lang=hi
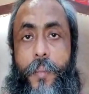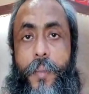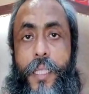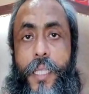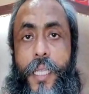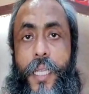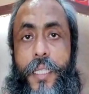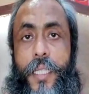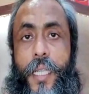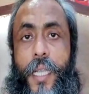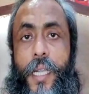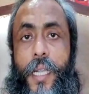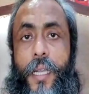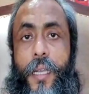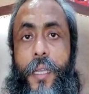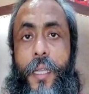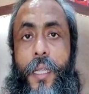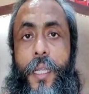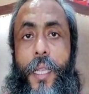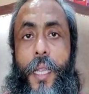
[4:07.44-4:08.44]
में दिया जाएगा
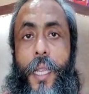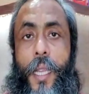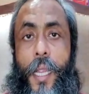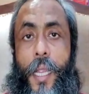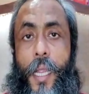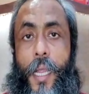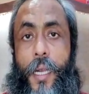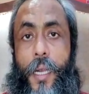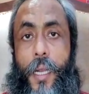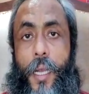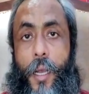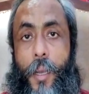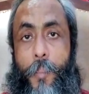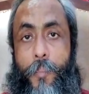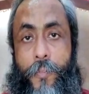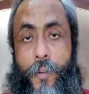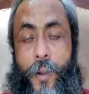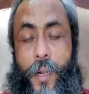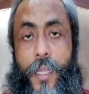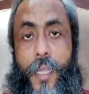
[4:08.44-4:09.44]

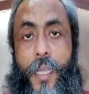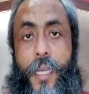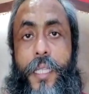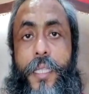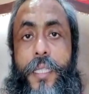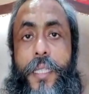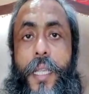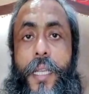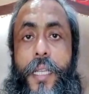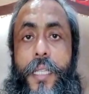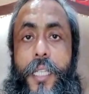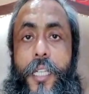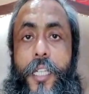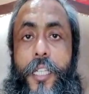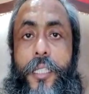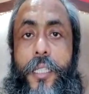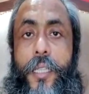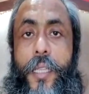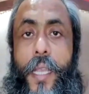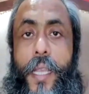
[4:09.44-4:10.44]
फर्दर इसके
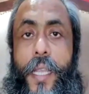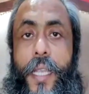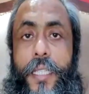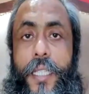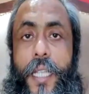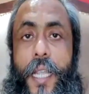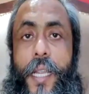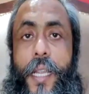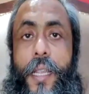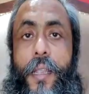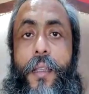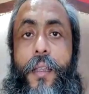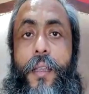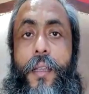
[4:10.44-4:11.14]
रिसर्च देखे जाएंगे